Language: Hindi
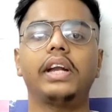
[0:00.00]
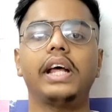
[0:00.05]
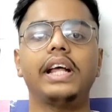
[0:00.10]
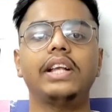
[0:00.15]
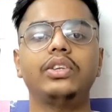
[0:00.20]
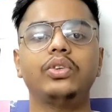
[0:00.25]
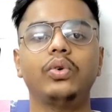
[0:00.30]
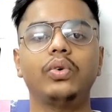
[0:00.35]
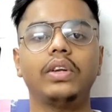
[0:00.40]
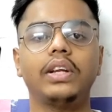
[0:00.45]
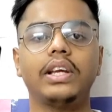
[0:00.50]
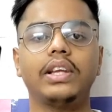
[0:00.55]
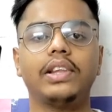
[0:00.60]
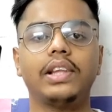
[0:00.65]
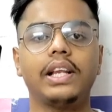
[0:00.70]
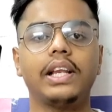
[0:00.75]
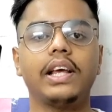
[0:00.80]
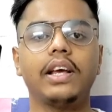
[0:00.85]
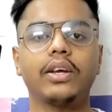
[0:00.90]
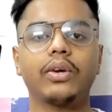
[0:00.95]
टेंथ जून
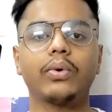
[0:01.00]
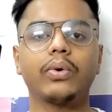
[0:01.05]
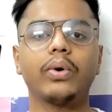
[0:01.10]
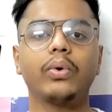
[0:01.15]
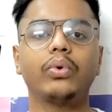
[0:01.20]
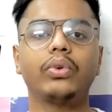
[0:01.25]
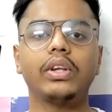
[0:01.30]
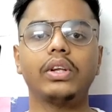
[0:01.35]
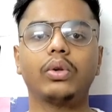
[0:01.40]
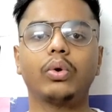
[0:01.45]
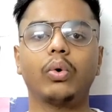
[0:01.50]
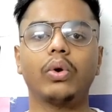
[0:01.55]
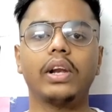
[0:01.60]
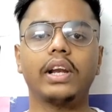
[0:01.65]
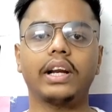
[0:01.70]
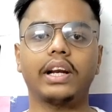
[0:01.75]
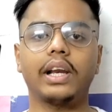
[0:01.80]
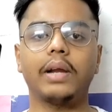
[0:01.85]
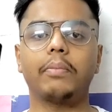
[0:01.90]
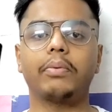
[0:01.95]
इसीलिए क्योंकि उस दिन
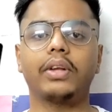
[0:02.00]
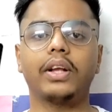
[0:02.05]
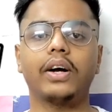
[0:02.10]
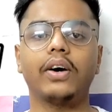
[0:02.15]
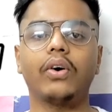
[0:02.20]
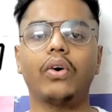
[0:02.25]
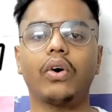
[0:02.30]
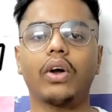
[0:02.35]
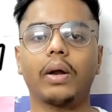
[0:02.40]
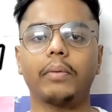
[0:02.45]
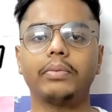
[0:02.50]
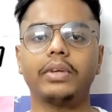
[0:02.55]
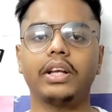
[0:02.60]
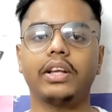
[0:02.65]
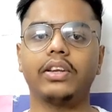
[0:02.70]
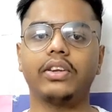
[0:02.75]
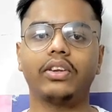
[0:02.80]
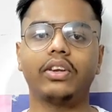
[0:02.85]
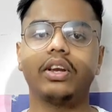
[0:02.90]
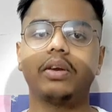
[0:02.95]
सोलर एक्लिप्स था और आप
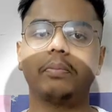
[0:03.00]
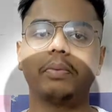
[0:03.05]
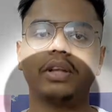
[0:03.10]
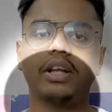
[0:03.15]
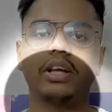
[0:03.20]
जैसे स्क्रीन